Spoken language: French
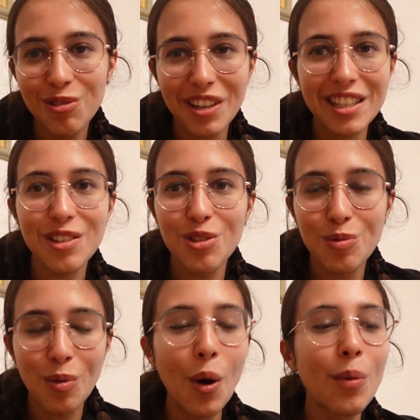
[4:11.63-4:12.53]
de qu'est-ce que
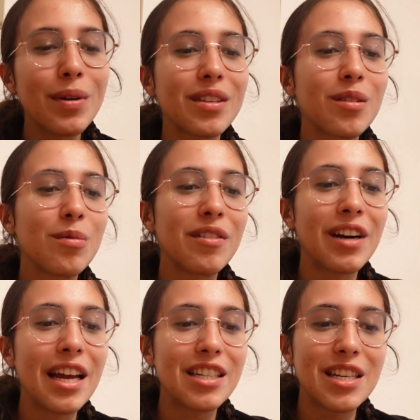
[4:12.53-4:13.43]
je prends parce que bah
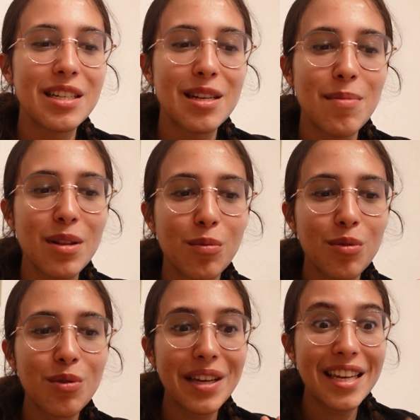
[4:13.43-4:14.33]
voilà, j'ai pas non
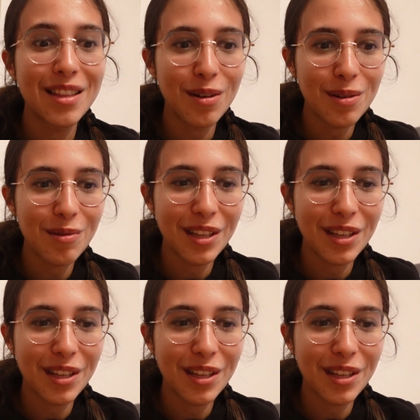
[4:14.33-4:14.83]
plus énormément